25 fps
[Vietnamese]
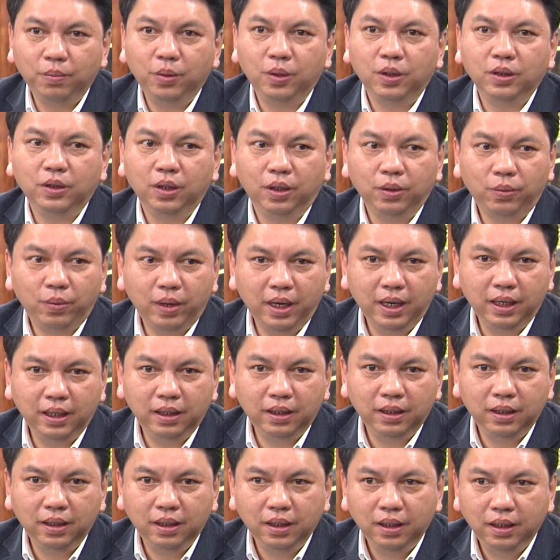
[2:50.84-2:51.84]
một cái thói quen
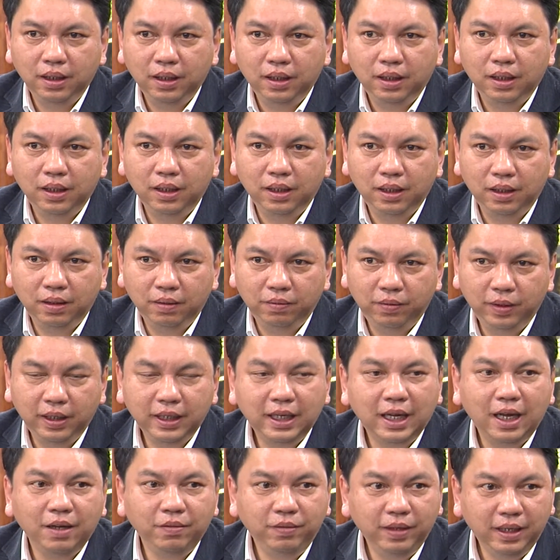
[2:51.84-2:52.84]
với
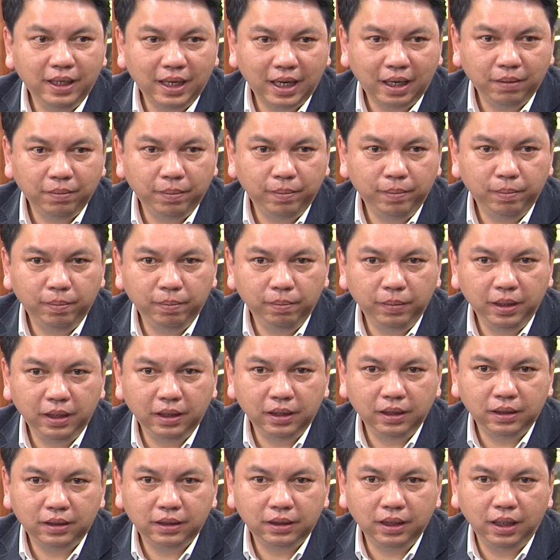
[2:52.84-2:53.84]
cái hành vi này
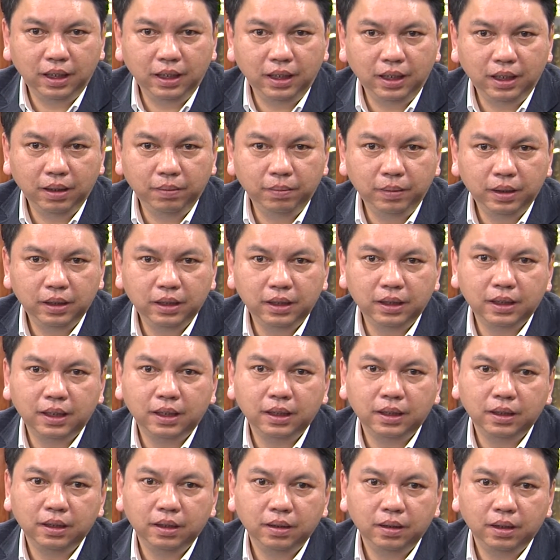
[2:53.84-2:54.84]
bị xử lý cái
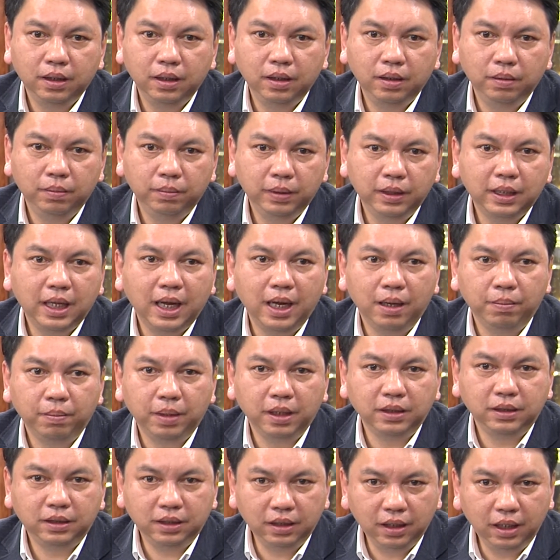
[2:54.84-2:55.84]
mức thẻ
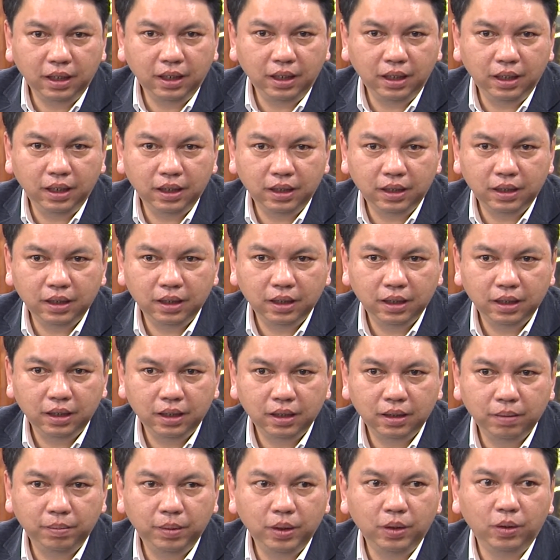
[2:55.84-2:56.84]
mà dưới
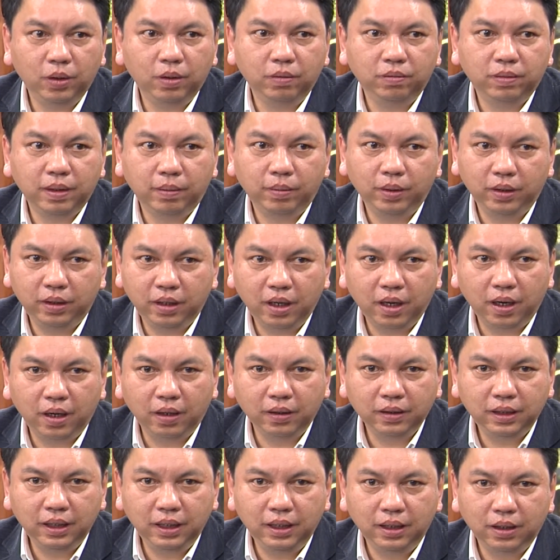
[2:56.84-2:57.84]
cái mức độ phạm lỗi
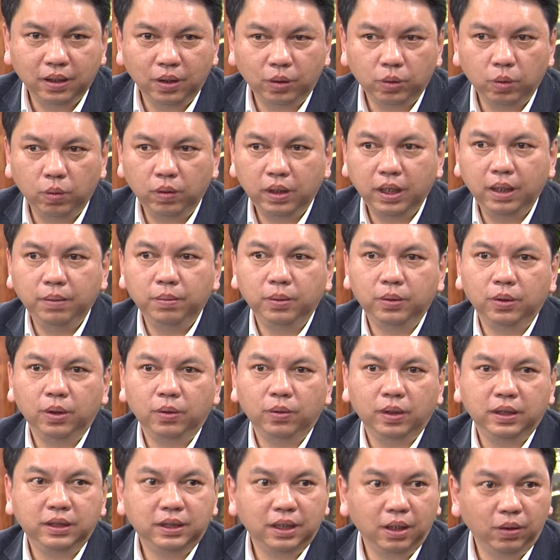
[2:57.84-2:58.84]
đó thì nó cũng gây một thói
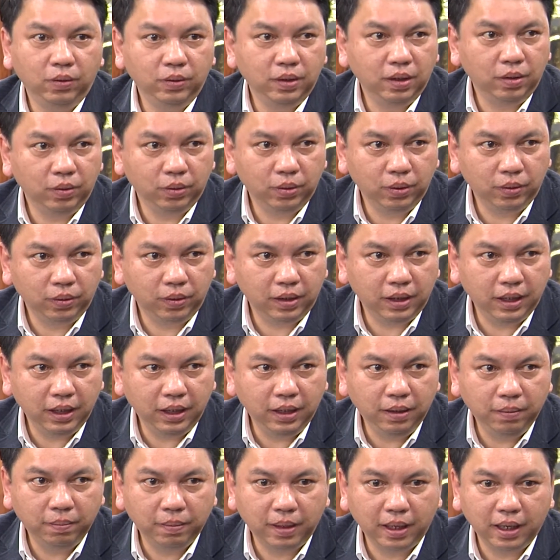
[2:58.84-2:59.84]
quen xấu cho cầu thủ
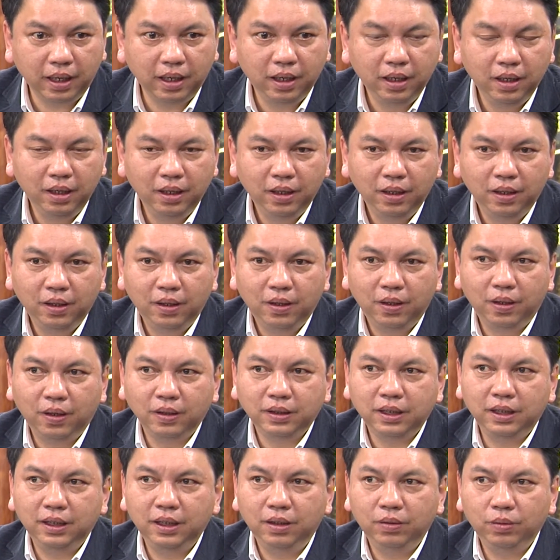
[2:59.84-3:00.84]
khi mà họ
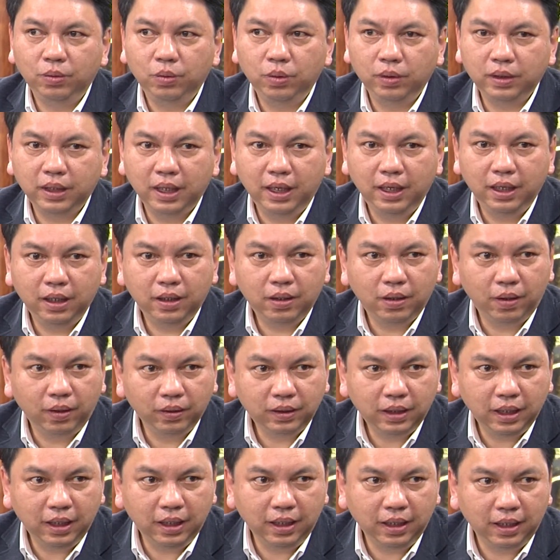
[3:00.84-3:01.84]
ra thi đấu quốc tế, có
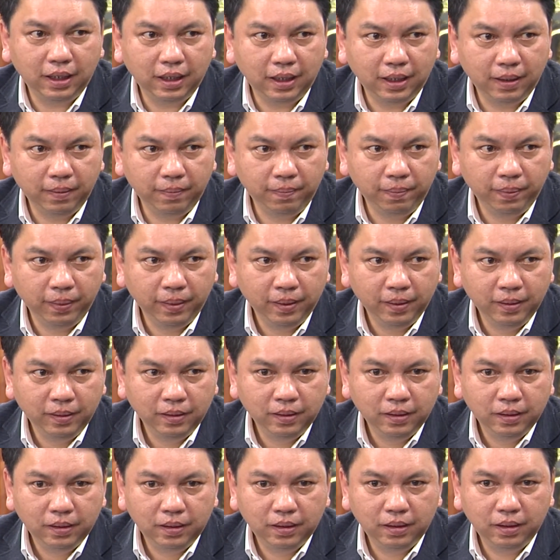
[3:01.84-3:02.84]
thể là
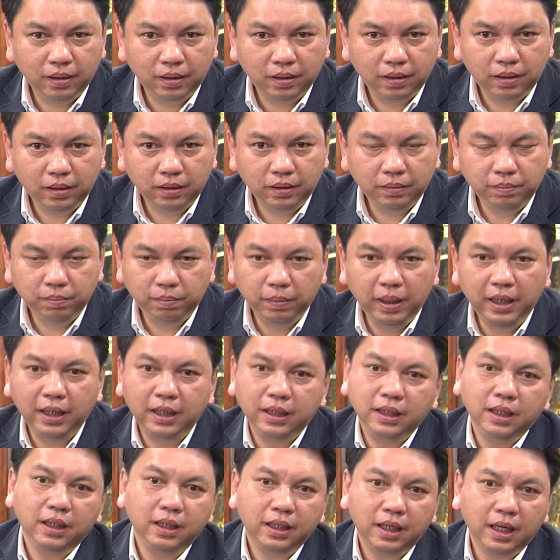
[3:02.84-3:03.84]
bị
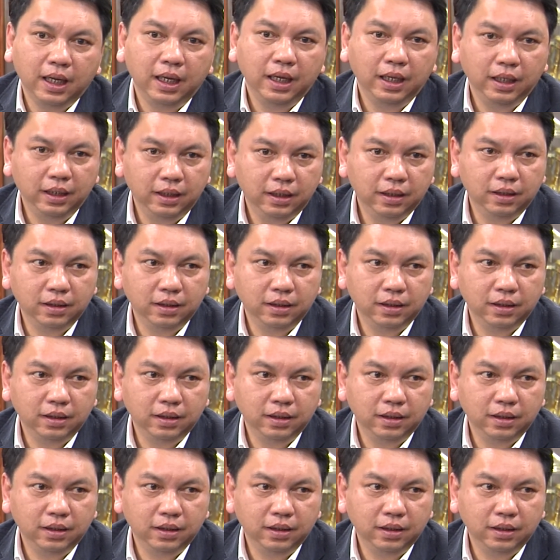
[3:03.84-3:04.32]
những cái